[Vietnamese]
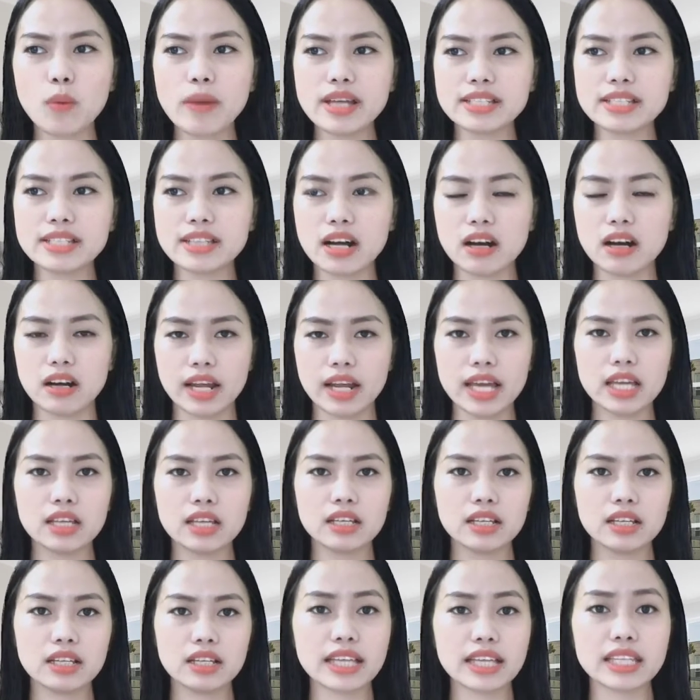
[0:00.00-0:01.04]
bây giờ đấy
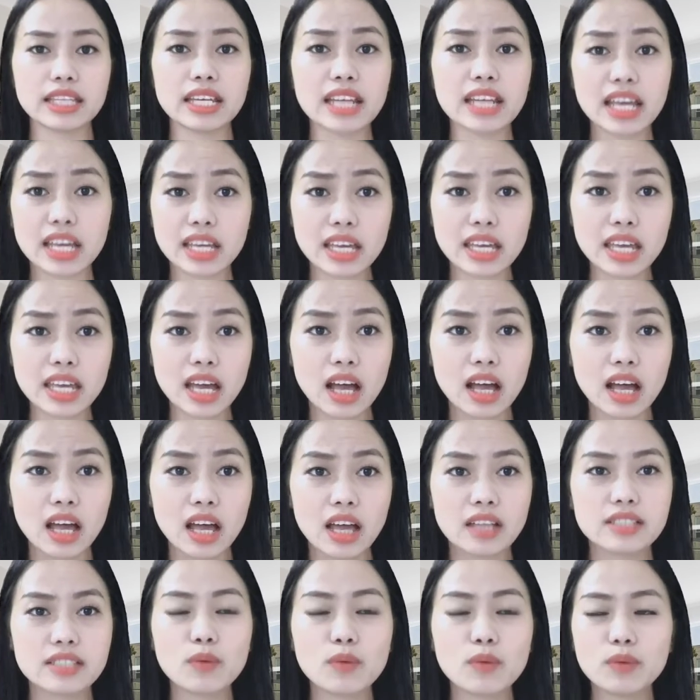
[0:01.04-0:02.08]
này thế này thế kia
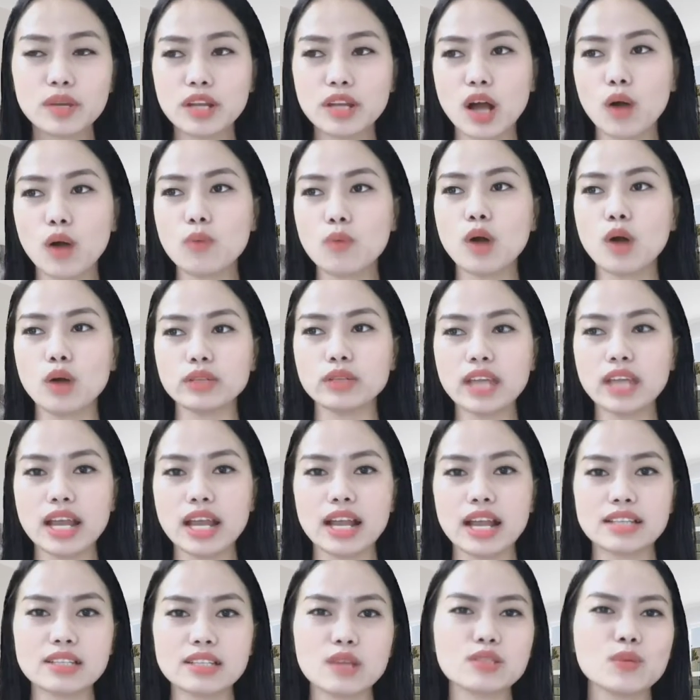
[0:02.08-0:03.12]
trong khi đó cũng có thể
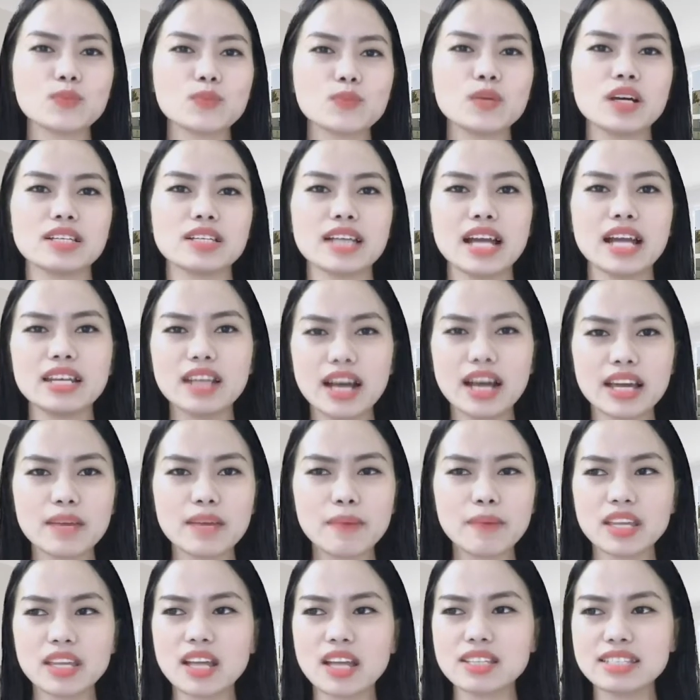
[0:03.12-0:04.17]
là do trong thời gian đấy
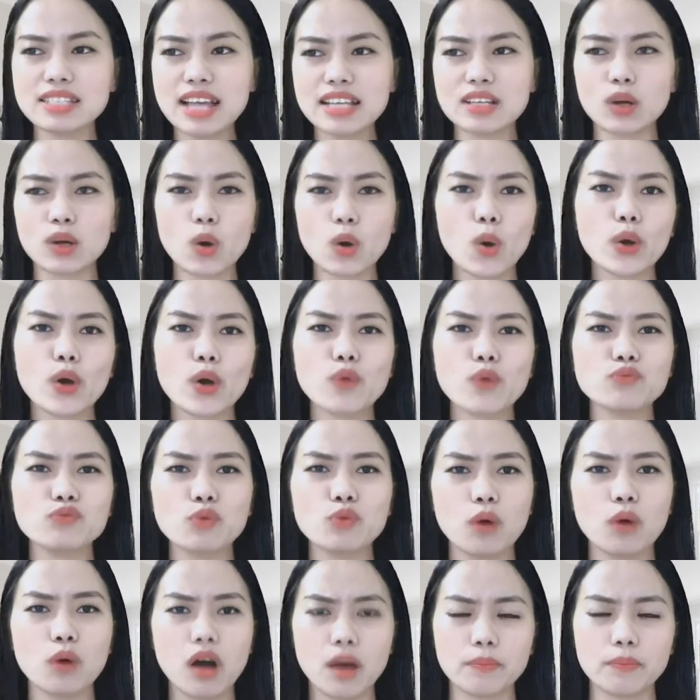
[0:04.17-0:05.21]
bạn nhận ra rằng cô ấy không
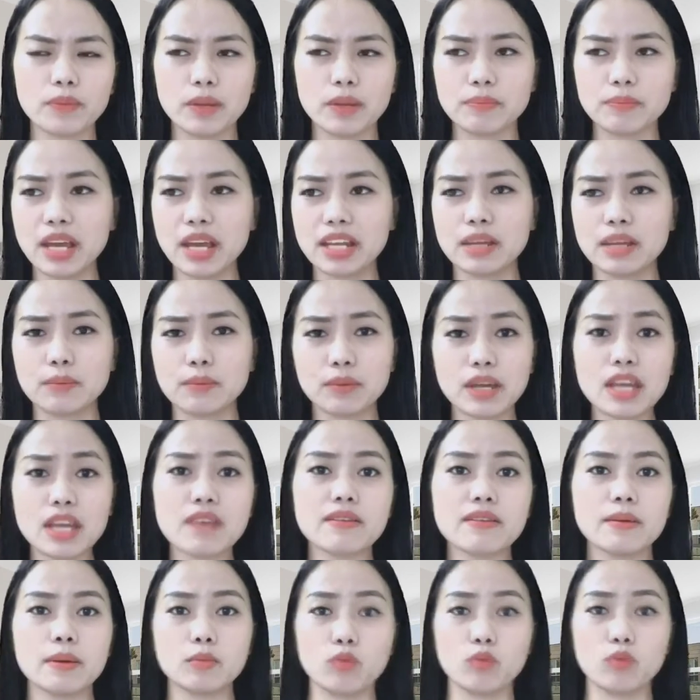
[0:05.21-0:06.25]
phù hợp điểm này điểm kia
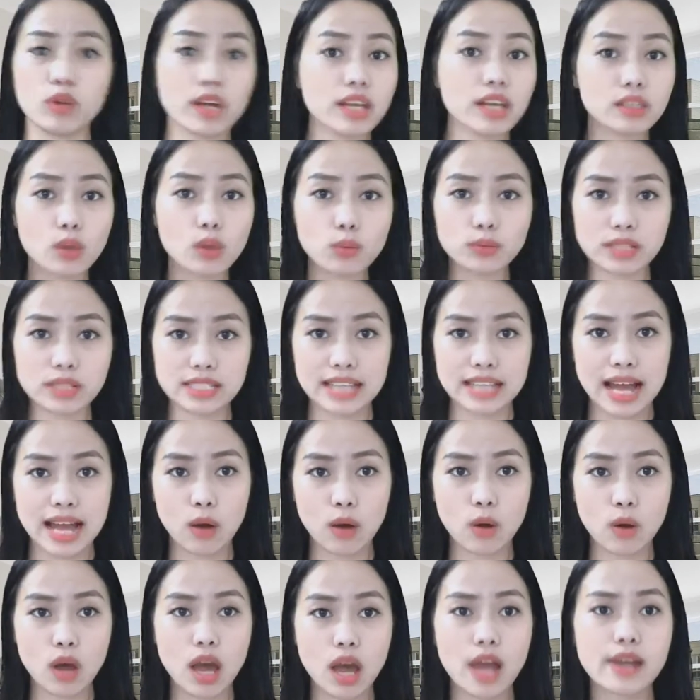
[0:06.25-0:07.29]
và bạn muốn kết thúc thì sao
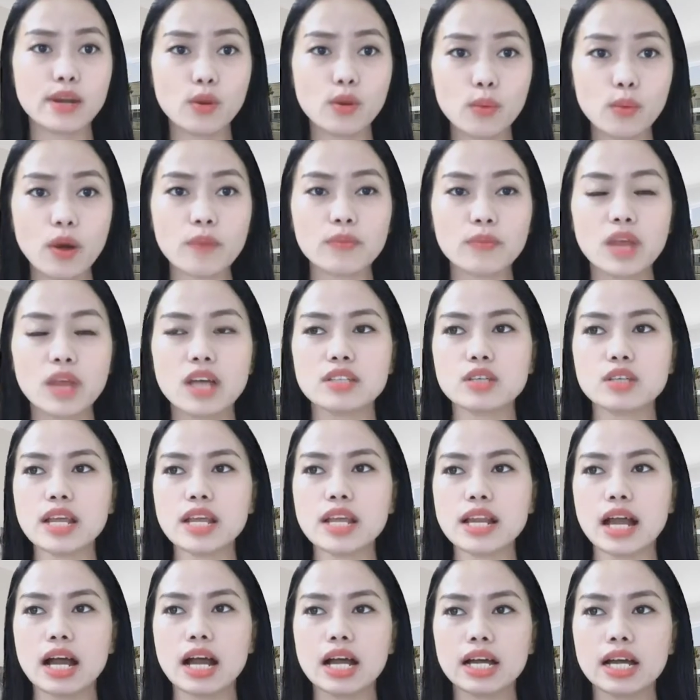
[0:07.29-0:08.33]
đúng không cho nên
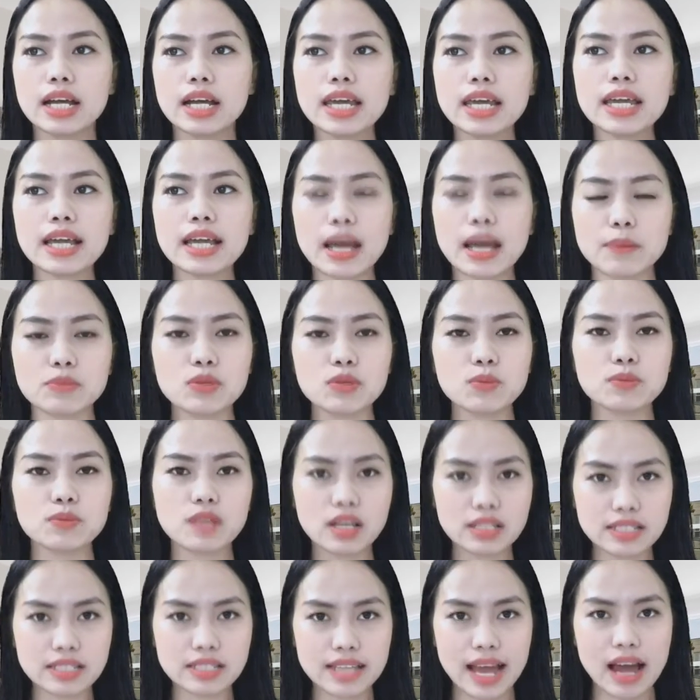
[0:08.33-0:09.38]
là khi cảm xúc
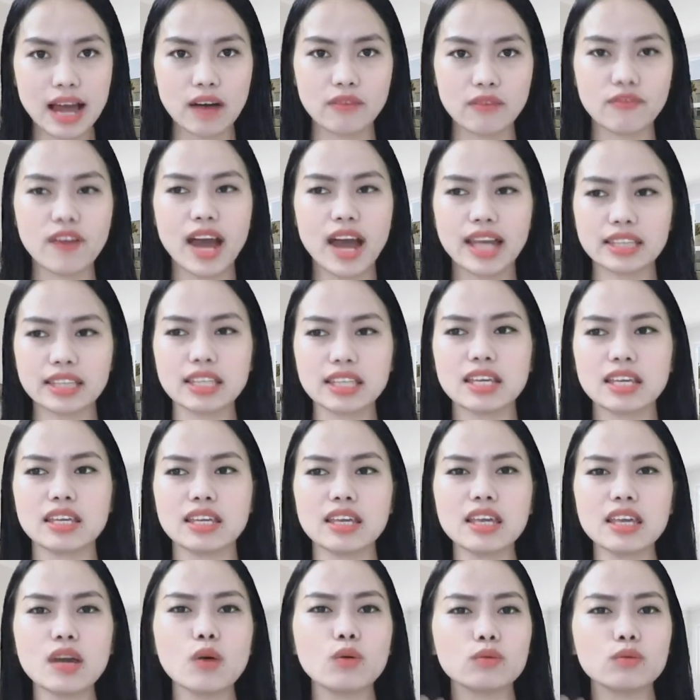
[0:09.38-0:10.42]
dâng trào và tình
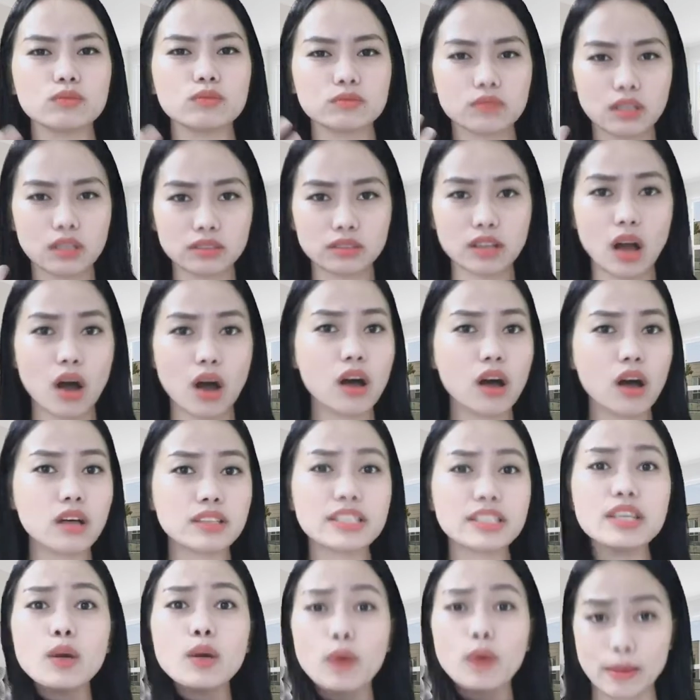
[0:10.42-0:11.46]
yêu nó
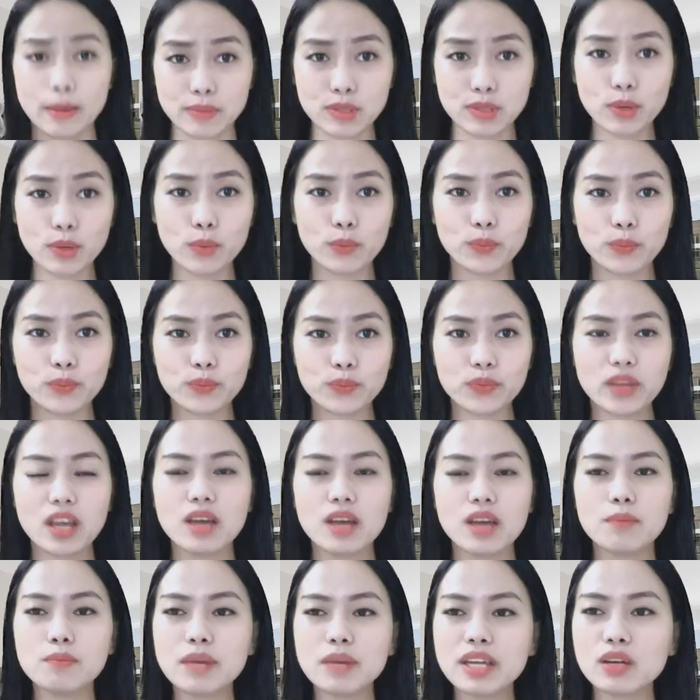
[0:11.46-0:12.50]
nhiều cảm xúc
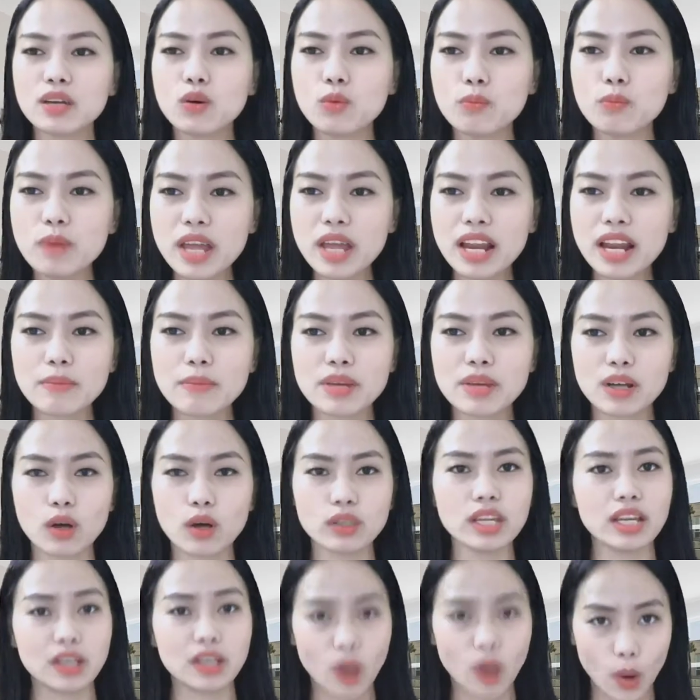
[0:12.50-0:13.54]
mình cũng biết là mình có
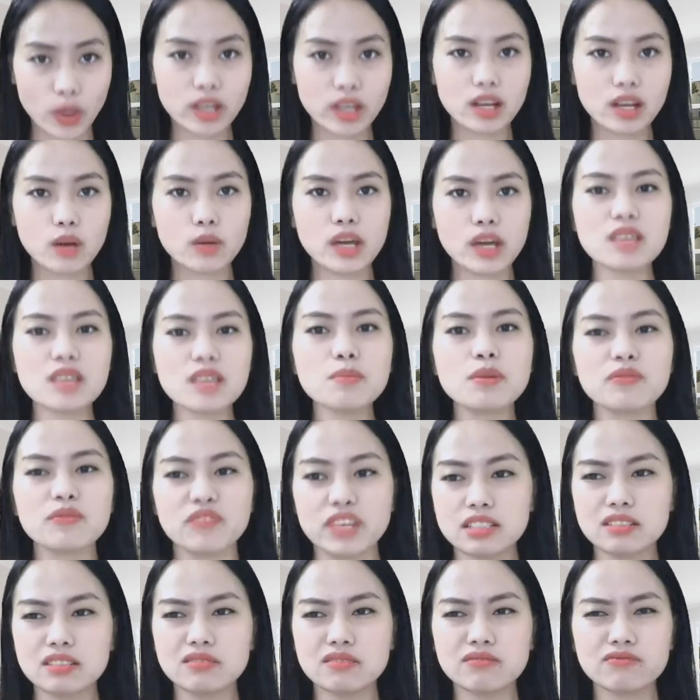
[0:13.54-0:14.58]
thể nói những câu đấy nhưng mình
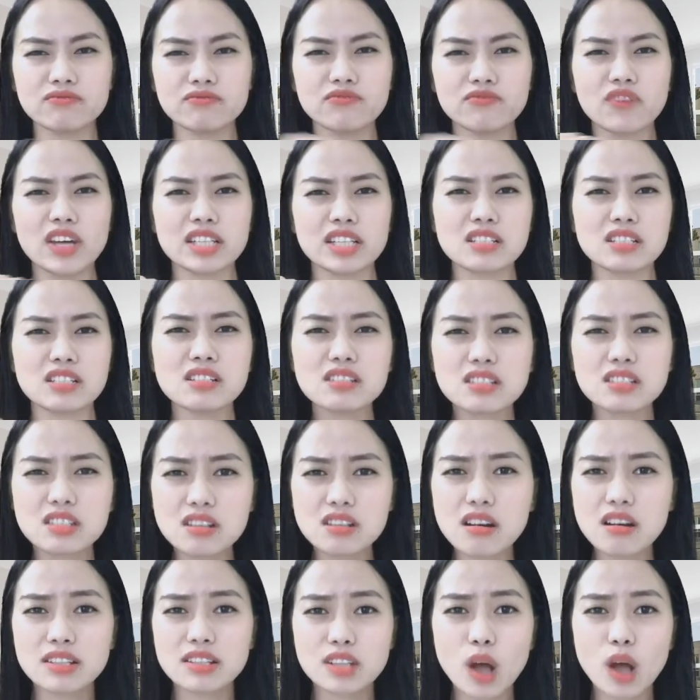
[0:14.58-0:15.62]
phải phải
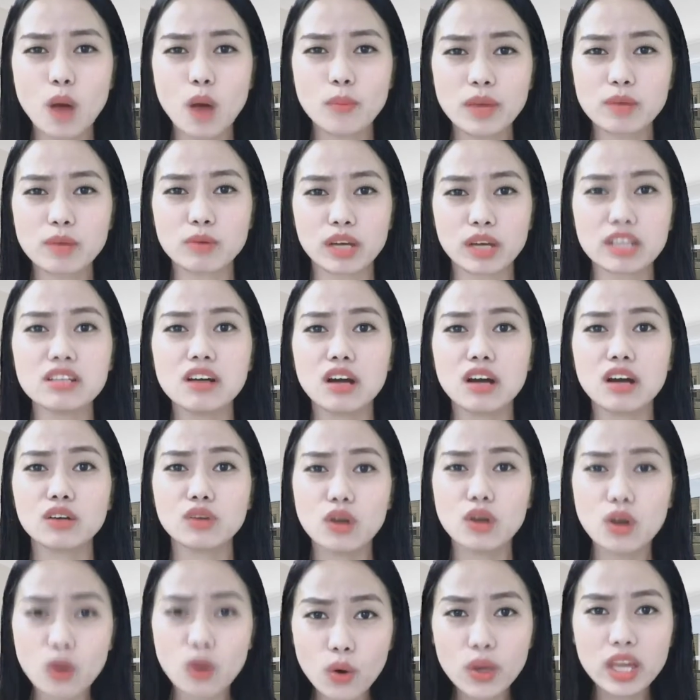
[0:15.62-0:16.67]
chừa cho mình cái đường
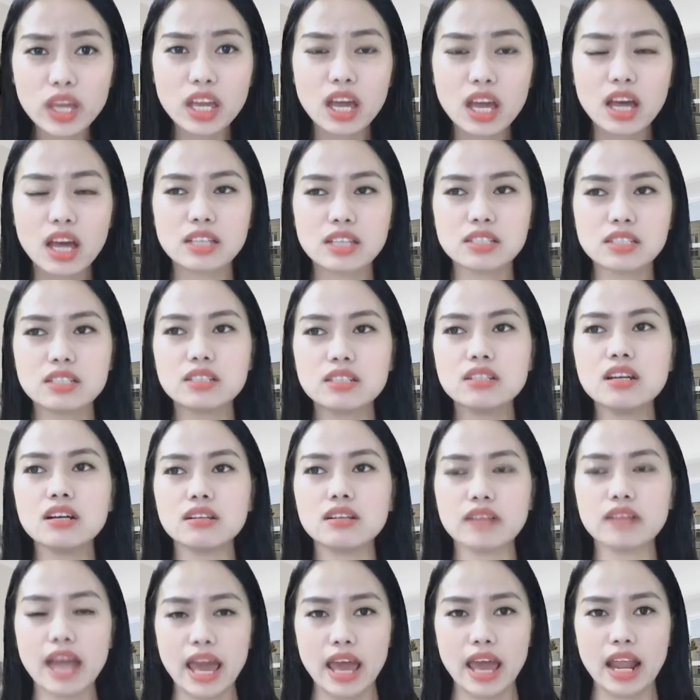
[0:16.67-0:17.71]
lui chứ
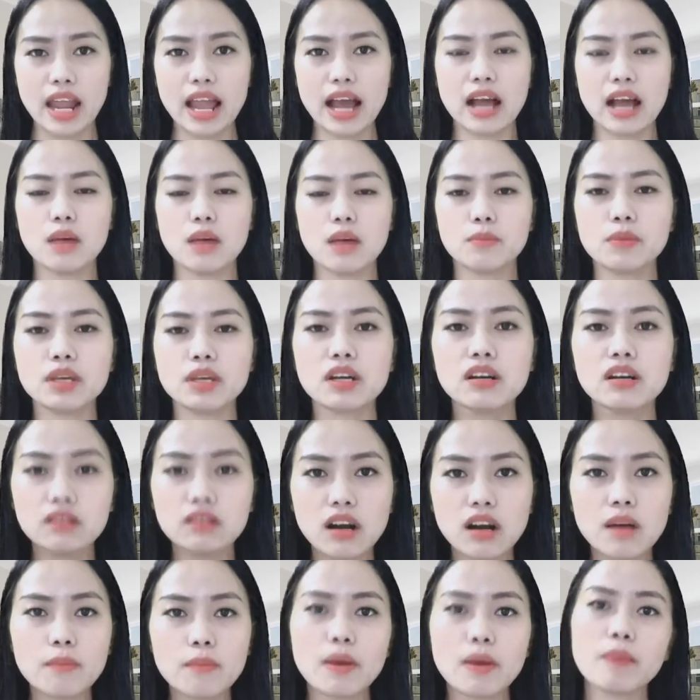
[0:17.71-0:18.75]
đừng để là mình
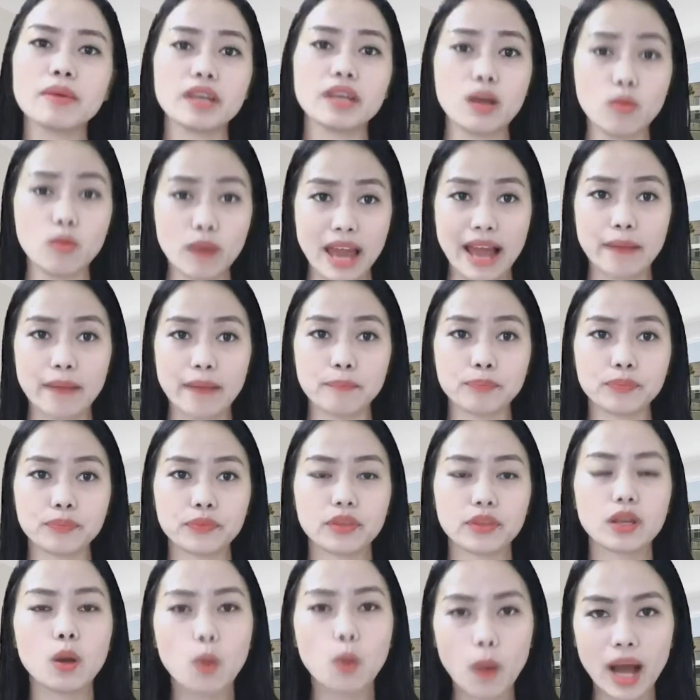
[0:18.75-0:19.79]
hứa mà mình không làm
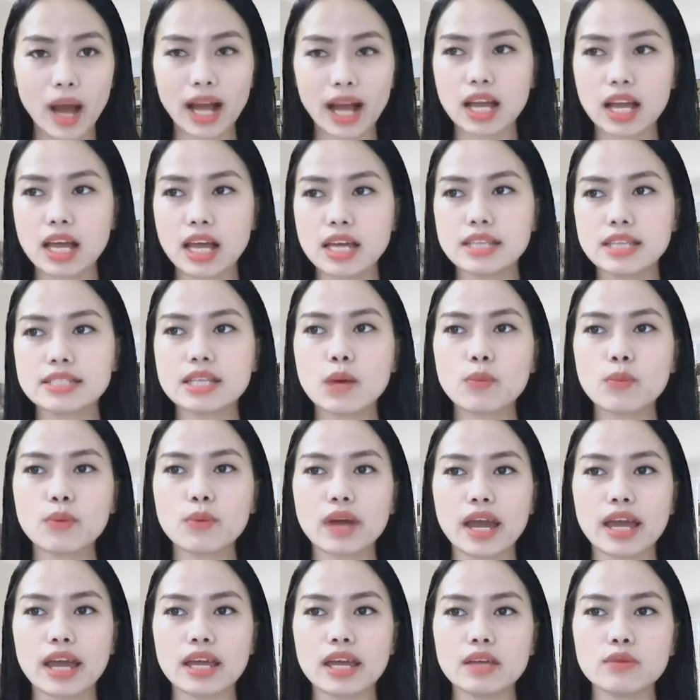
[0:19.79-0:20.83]
hoặc trong
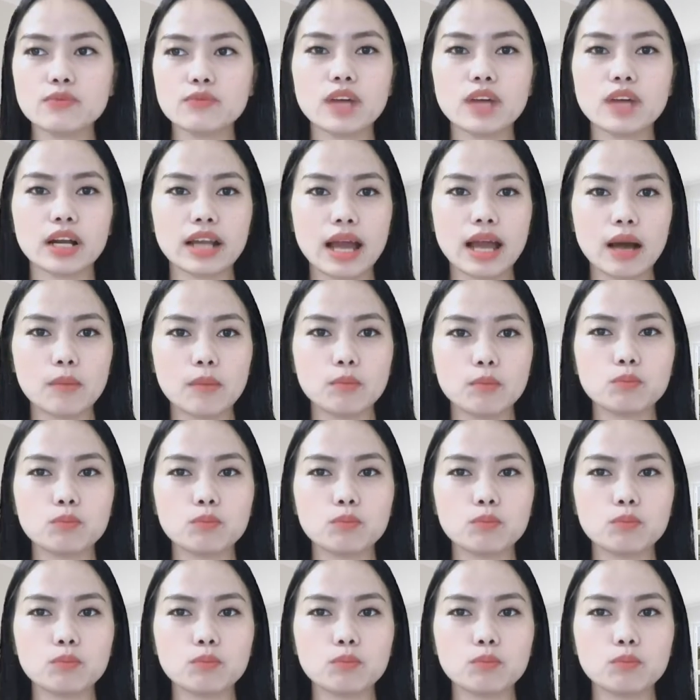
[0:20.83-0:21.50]
cái việc là